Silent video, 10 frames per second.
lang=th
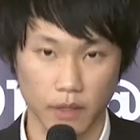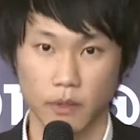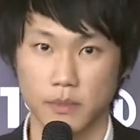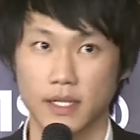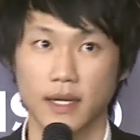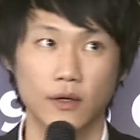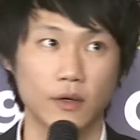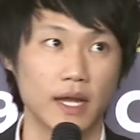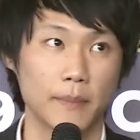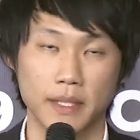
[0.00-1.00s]
เดี๋ยวผมจะเล่า
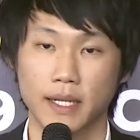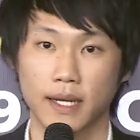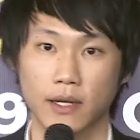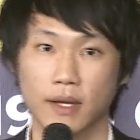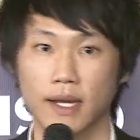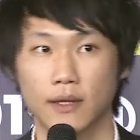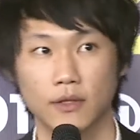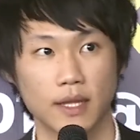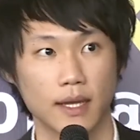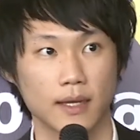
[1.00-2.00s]
การพัฒนาคร่าวๆ
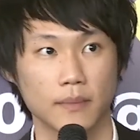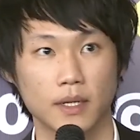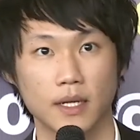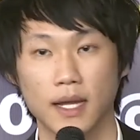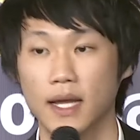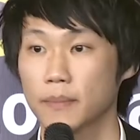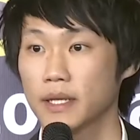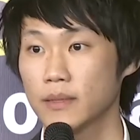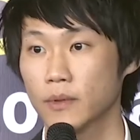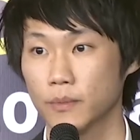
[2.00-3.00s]
ตั้งแต่ห้าปี
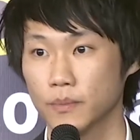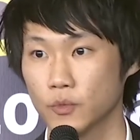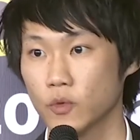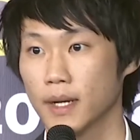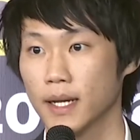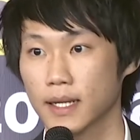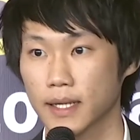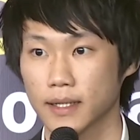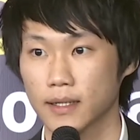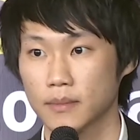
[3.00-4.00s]
ที่ผมอยู่มาแล้วกั
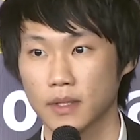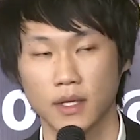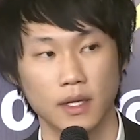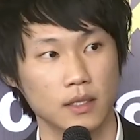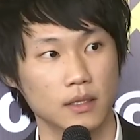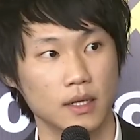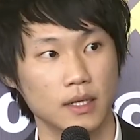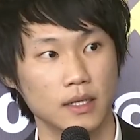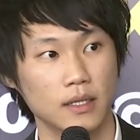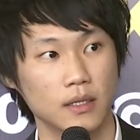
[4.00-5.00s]
นนะครับตอน
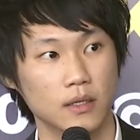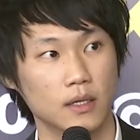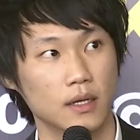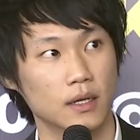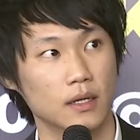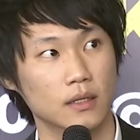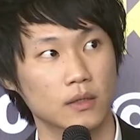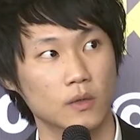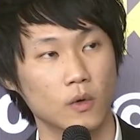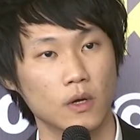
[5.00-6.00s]
นี้
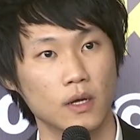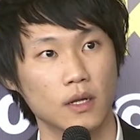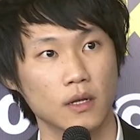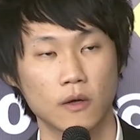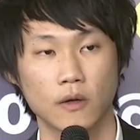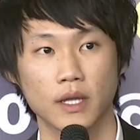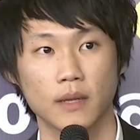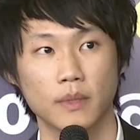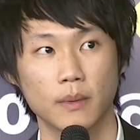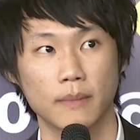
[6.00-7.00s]
ทั่วโลกนะค
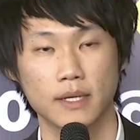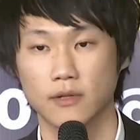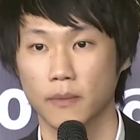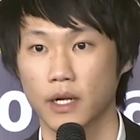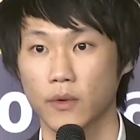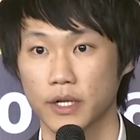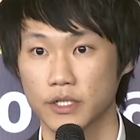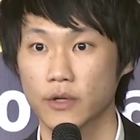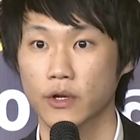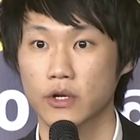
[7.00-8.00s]
รับมีประมาณ สองพัน กว่า
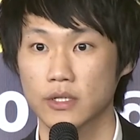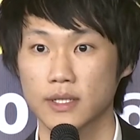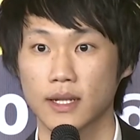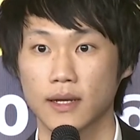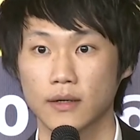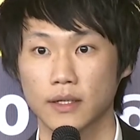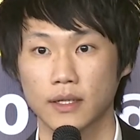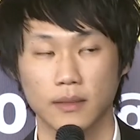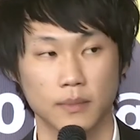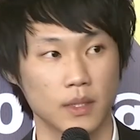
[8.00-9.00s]
Digital Currency แล้ว
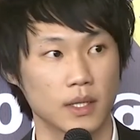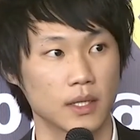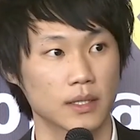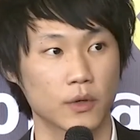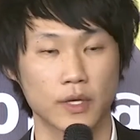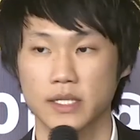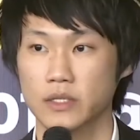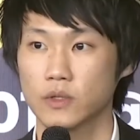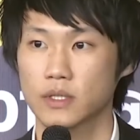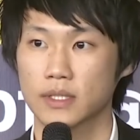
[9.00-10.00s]
นะครับแต่คนไทยจะ
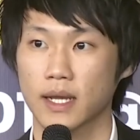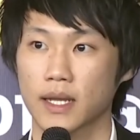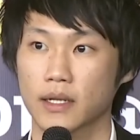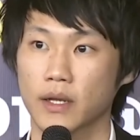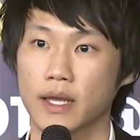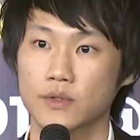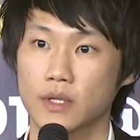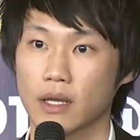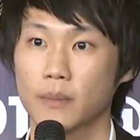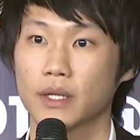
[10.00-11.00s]
รู้จักกันก็แค่ส่วน
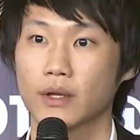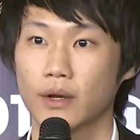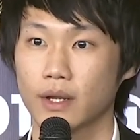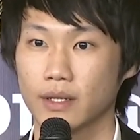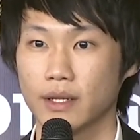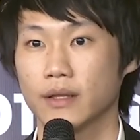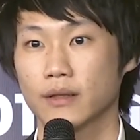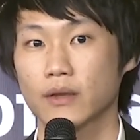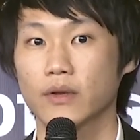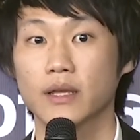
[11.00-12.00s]
ใหญ่ก็ Bitcoin
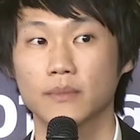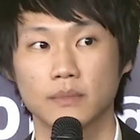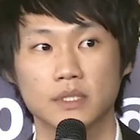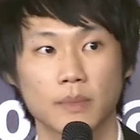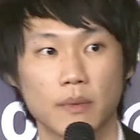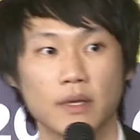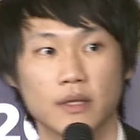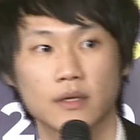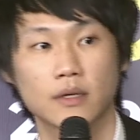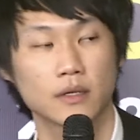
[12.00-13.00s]
Ethereum ใช่ไหมครับ
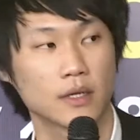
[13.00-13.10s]
Ether